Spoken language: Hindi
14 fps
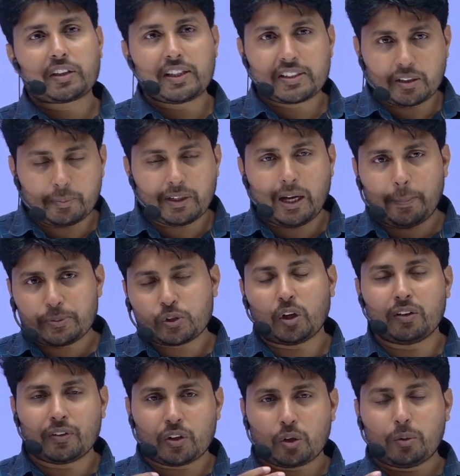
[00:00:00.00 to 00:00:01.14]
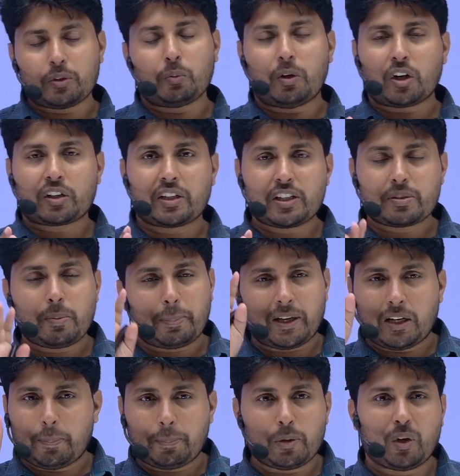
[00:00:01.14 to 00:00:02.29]
अभी आप सॉल्व करो मॉक टेस्ट में पहले
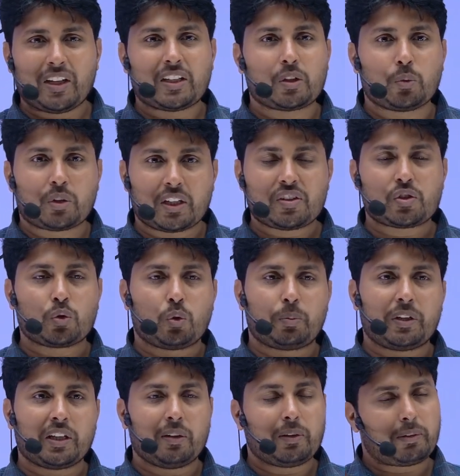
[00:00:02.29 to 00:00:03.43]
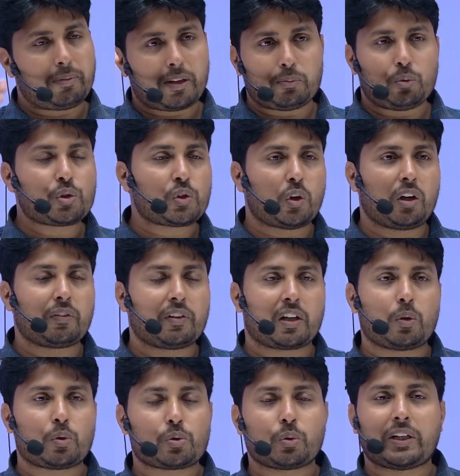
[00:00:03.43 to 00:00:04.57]
टेस्ट जो भी है
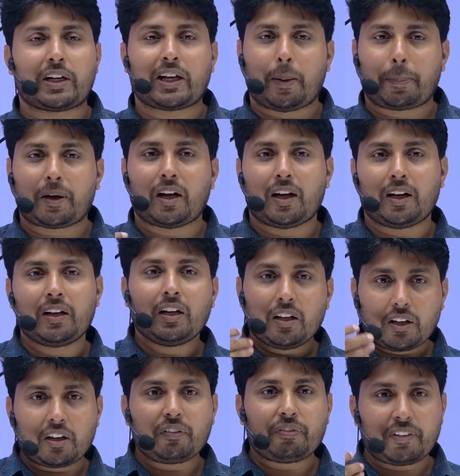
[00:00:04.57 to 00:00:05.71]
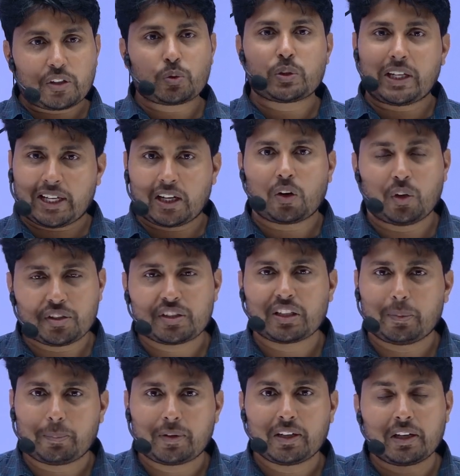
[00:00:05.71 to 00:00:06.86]
आपका रिफ्रेश हाँ। हो जाएगा
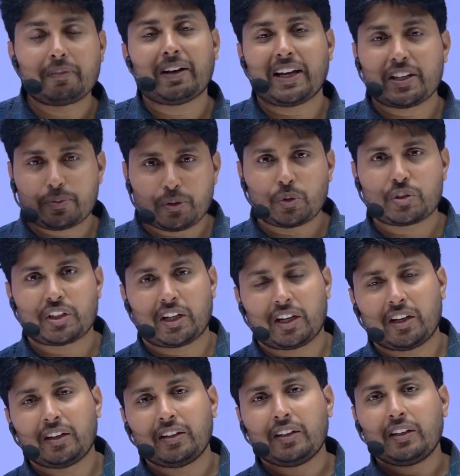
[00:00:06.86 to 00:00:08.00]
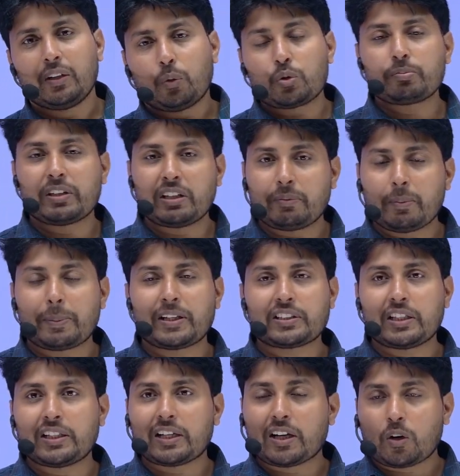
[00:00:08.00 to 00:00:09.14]
कॉन्सेप्ट रिवाइज भी हो हाँ। जाएगा उसमें ये भी हाँ। पता चल
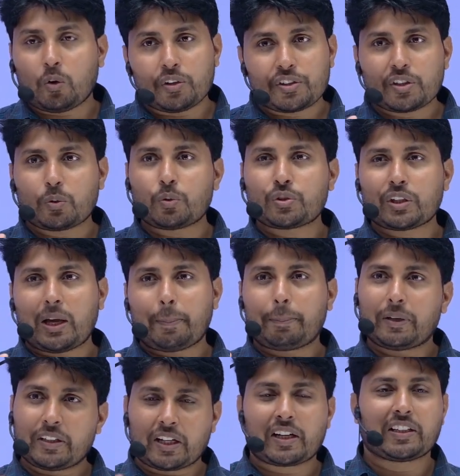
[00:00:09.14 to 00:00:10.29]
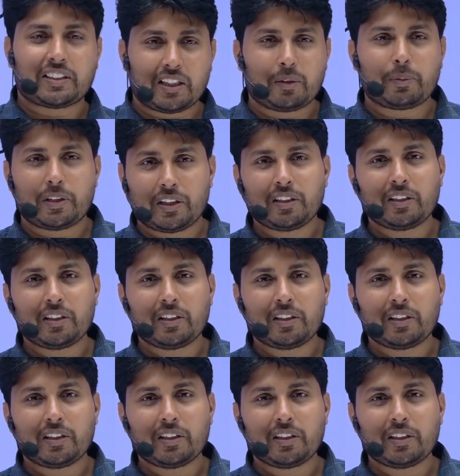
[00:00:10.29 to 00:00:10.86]
जाएगा कौन से क्वेश्चन आप में दिक्कत है अभी